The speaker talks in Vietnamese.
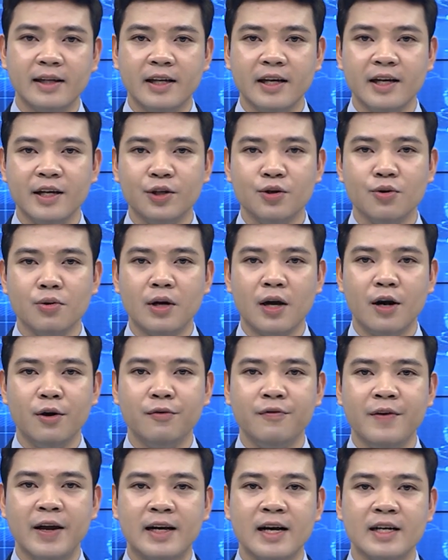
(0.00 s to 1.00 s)
thì nhu cầu
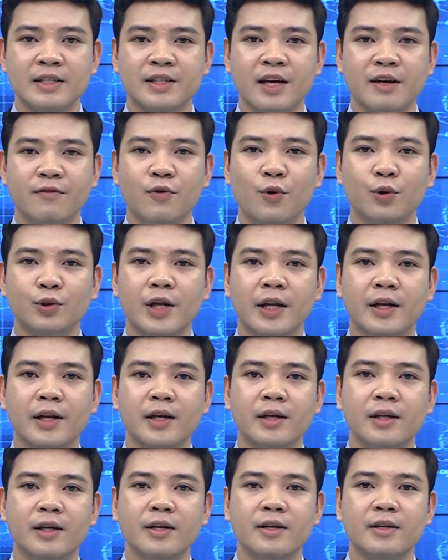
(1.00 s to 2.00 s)
về các dịch vụ tiện
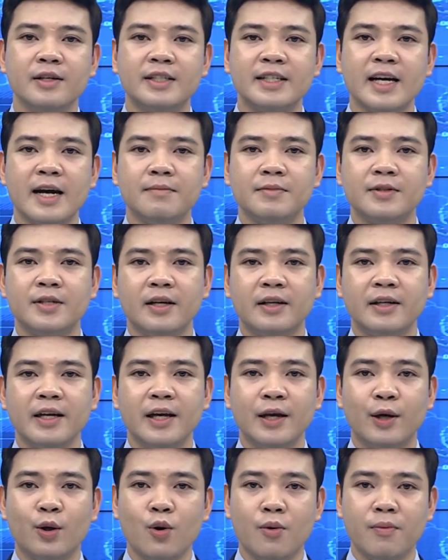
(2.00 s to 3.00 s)
ích như trạm dừng
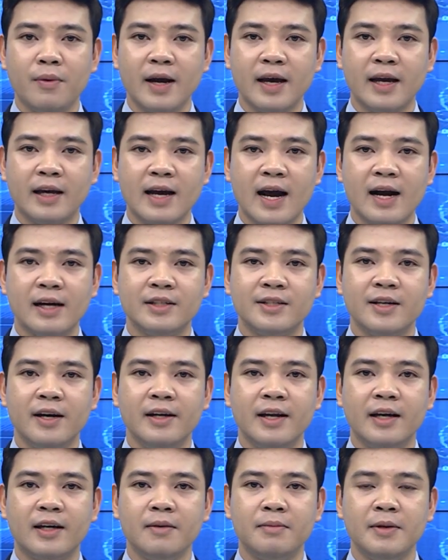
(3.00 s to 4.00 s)
nghỉ cũng ngày càng trở
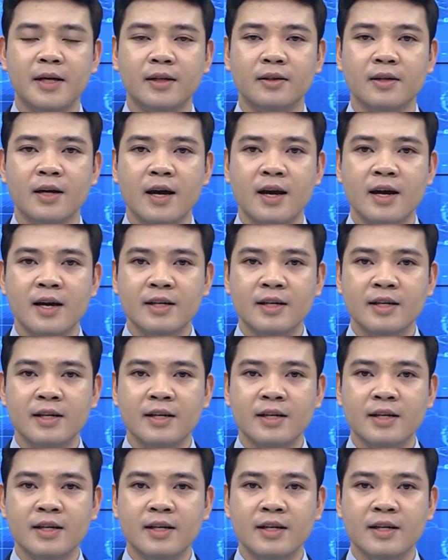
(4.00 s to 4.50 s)
nên cấp thiết.